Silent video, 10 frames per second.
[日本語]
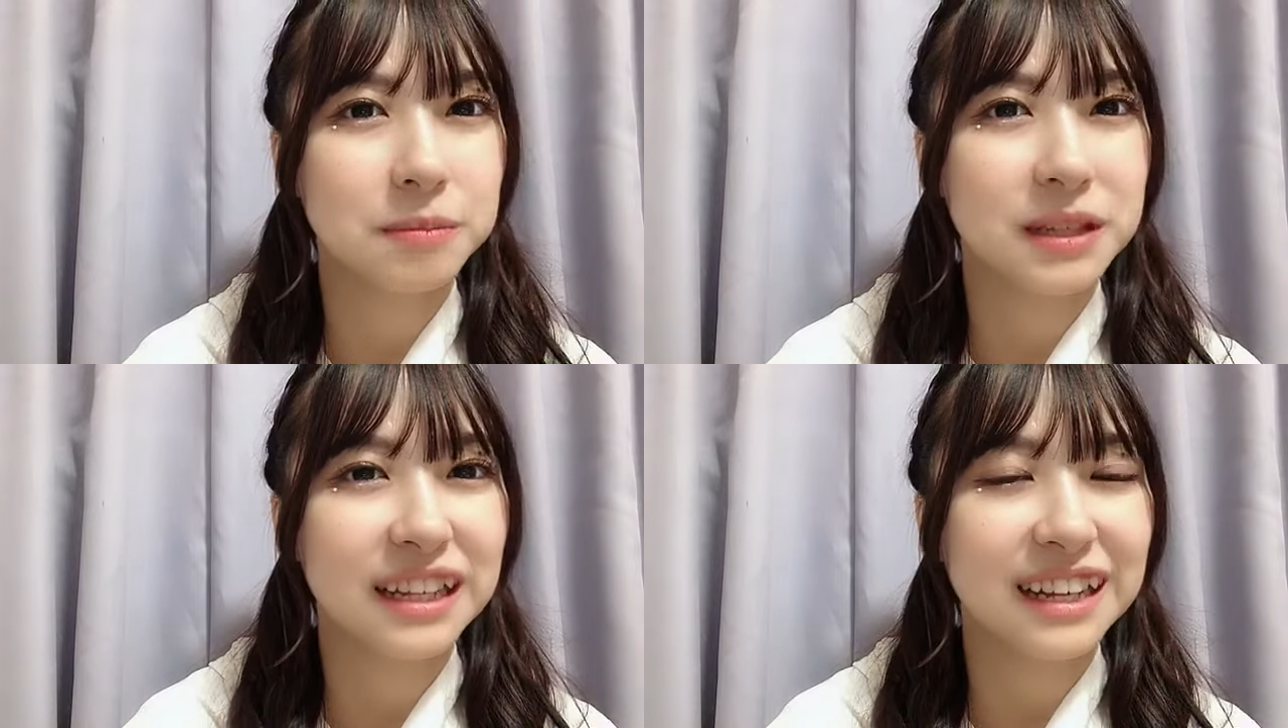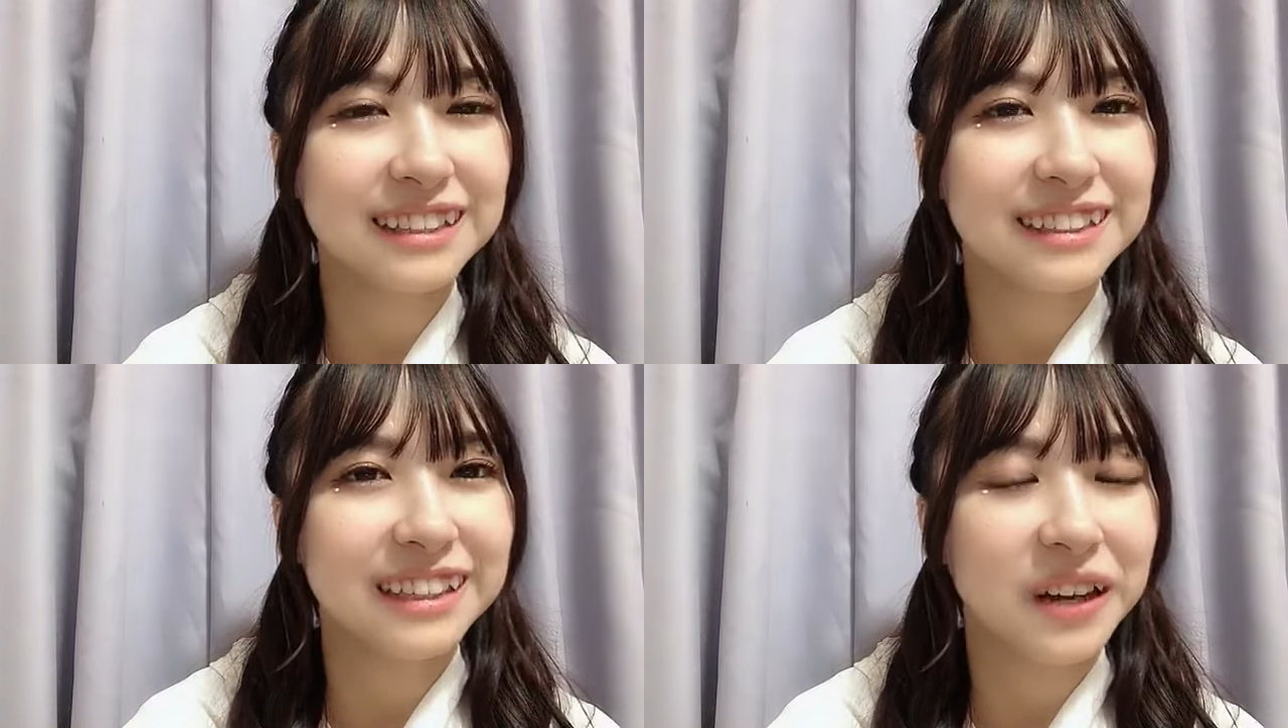みんな
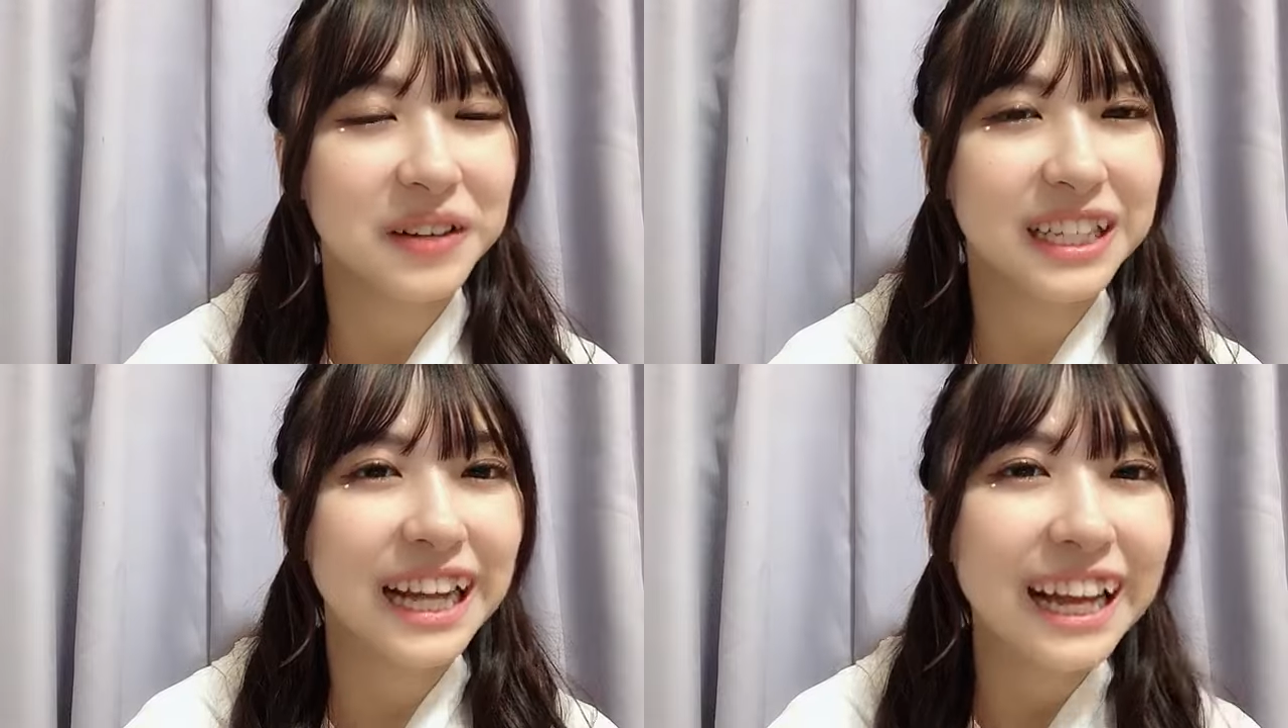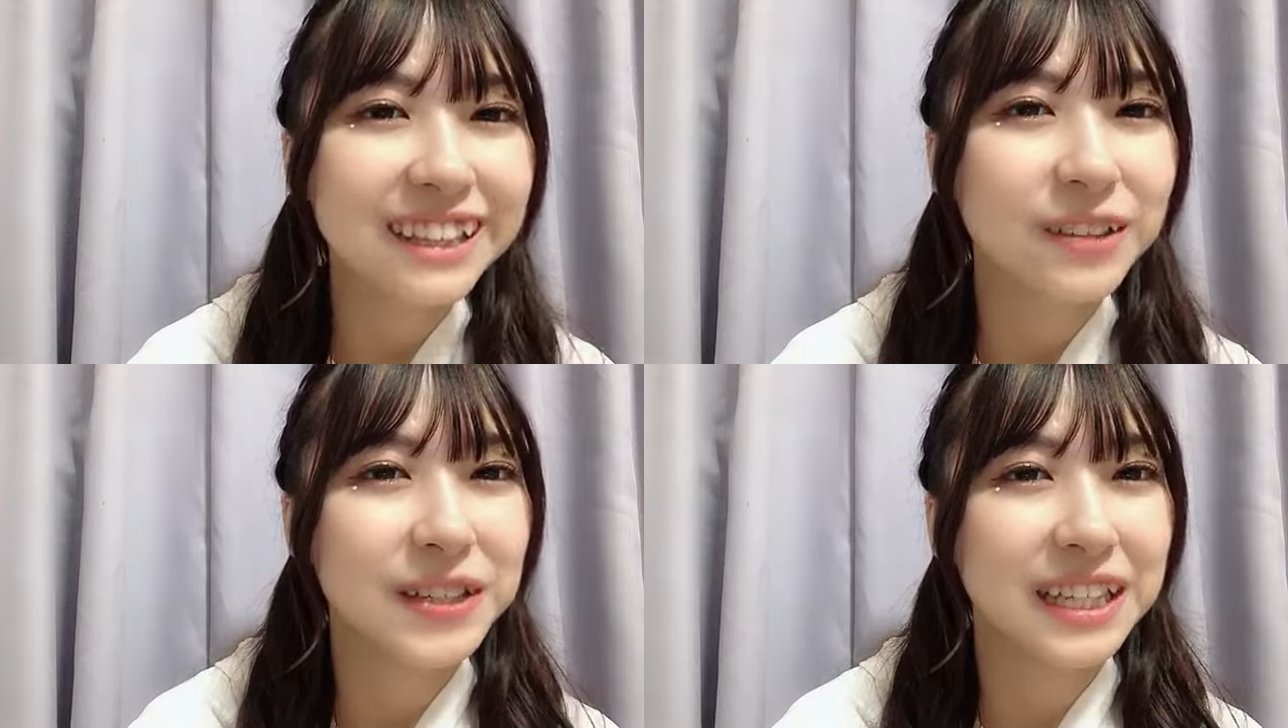可愛い
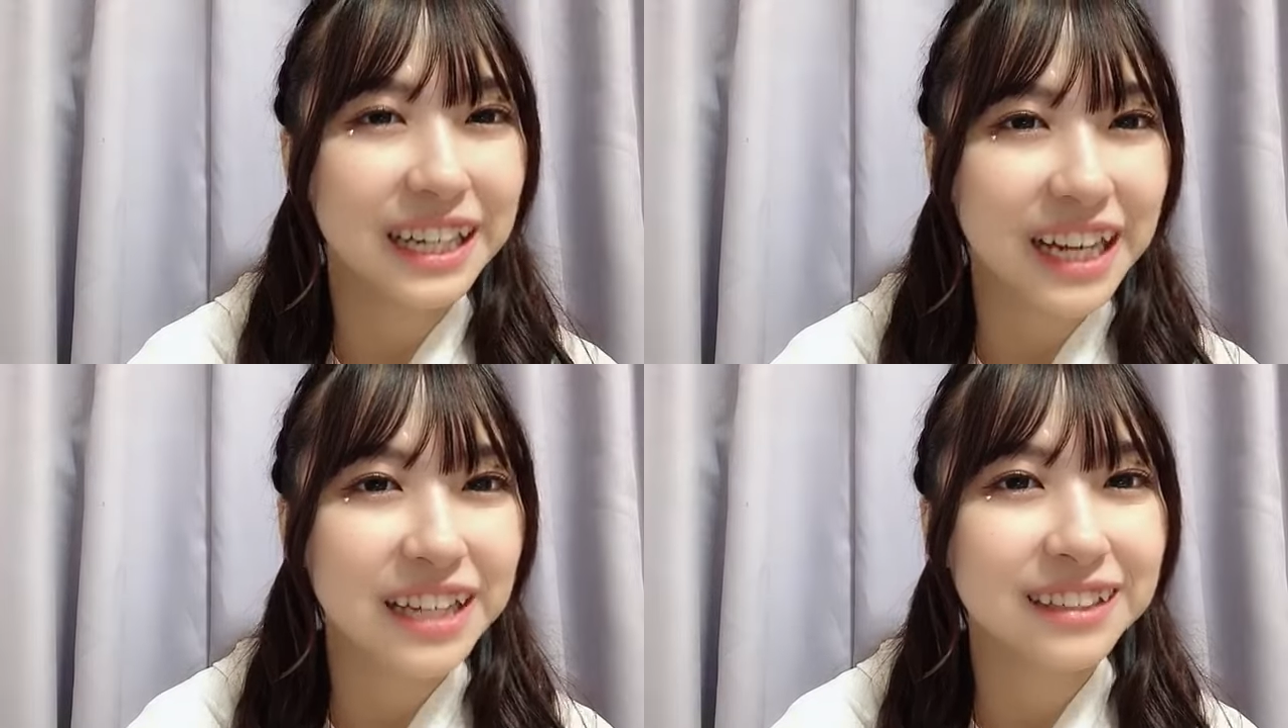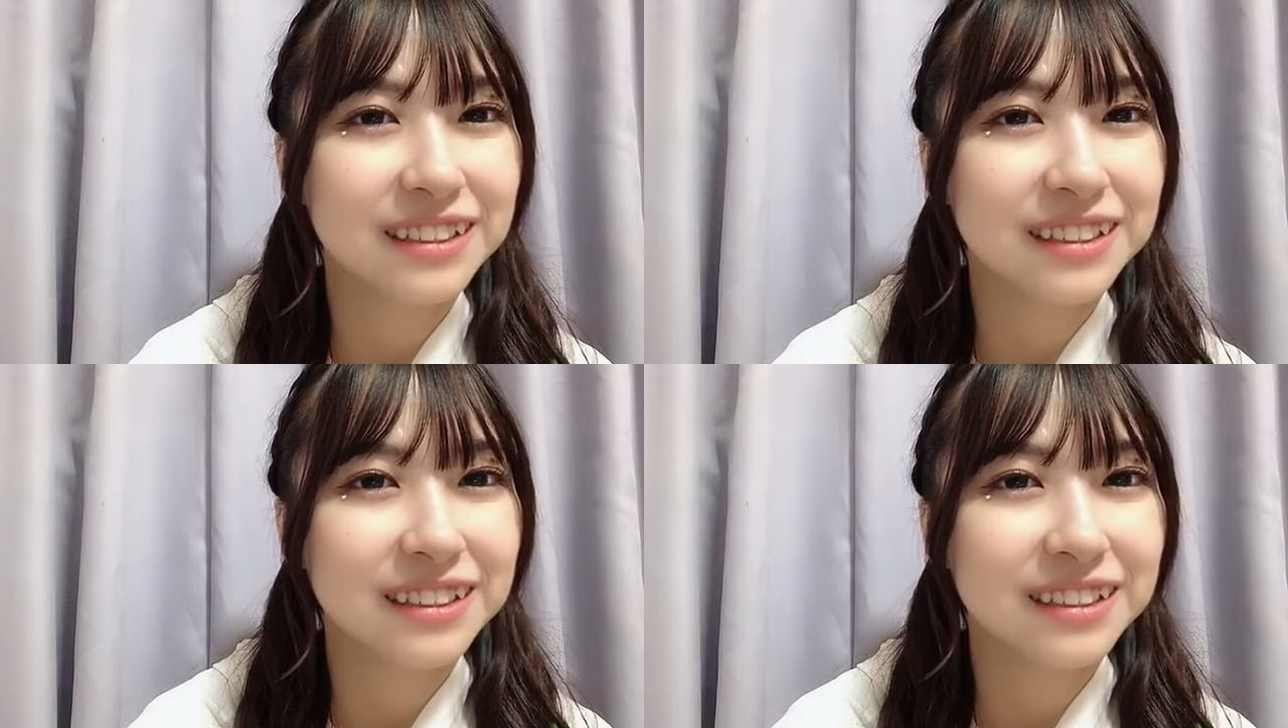なって思いながら